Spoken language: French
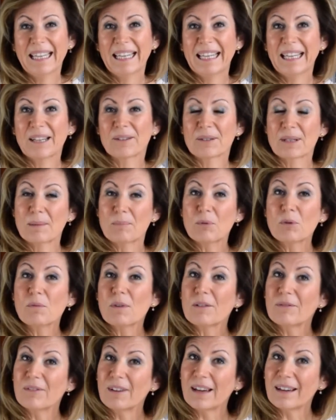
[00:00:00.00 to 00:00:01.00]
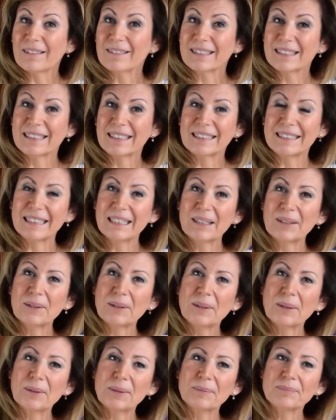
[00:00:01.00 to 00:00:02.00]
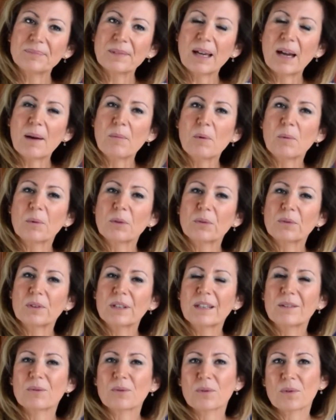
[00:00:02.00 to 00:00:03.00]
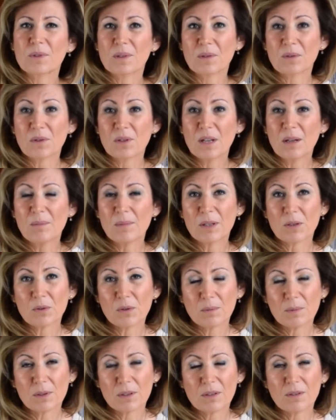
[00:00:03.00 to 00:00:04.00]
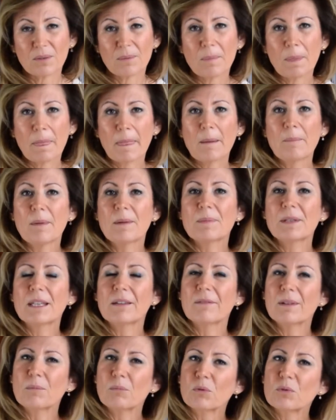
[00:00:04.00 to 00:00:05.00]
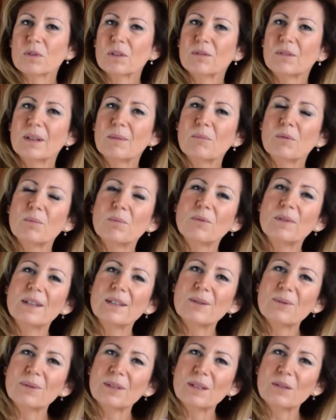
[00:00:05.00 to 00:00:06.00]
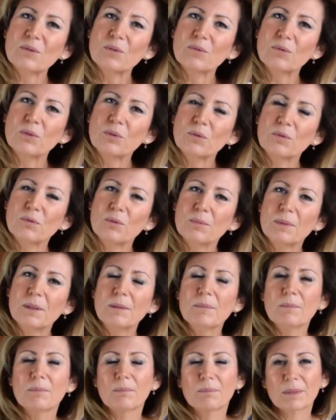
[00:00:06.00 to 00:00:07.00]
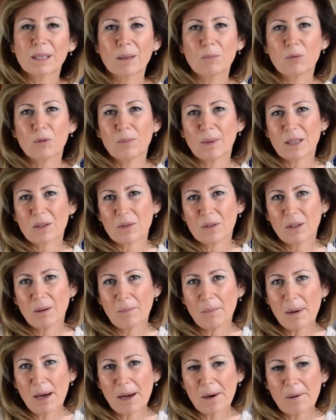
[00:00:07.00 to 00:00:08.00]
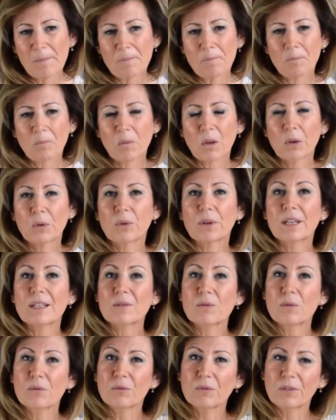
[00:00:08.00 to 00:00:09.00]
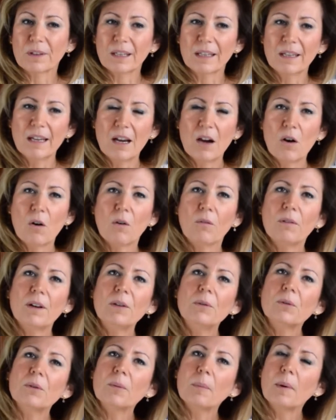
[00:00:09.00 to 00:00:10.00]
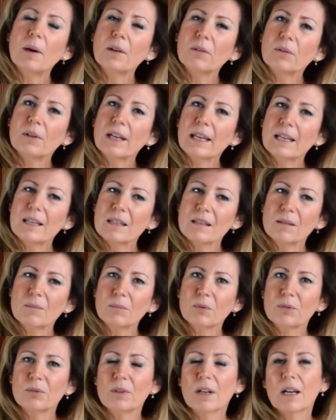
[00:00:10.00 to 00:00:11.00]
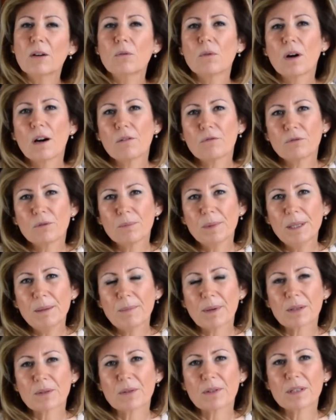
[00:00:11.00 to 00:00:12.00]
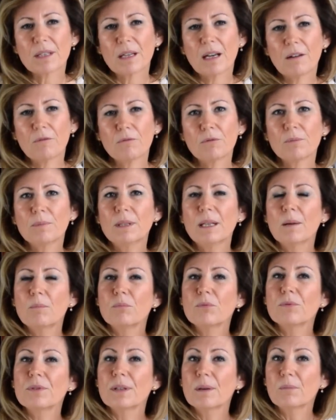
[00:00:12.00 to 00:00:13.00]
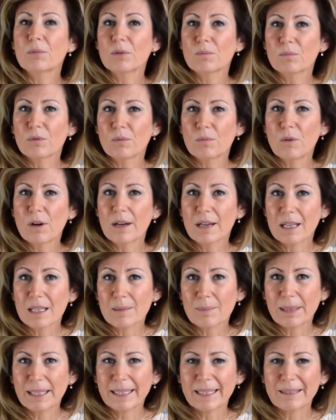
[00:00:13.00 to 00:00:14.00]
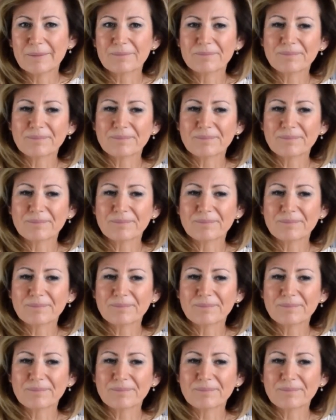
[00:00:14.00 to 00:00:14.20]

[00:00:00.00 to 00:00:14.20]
et on ne sait plus quoi faire. C'est-à-dire qu'à un moment donné, on se sent seul, bien sûr, parce que même s'il y a 20% de la population qui souffre de phobie, très peu de personnes en parlent. Donc qu'est-ce qu'on fait On va donc prendre l'exemple de l'agoraphobie, parce que c'est la phobie la plus simple pour moi à expliquer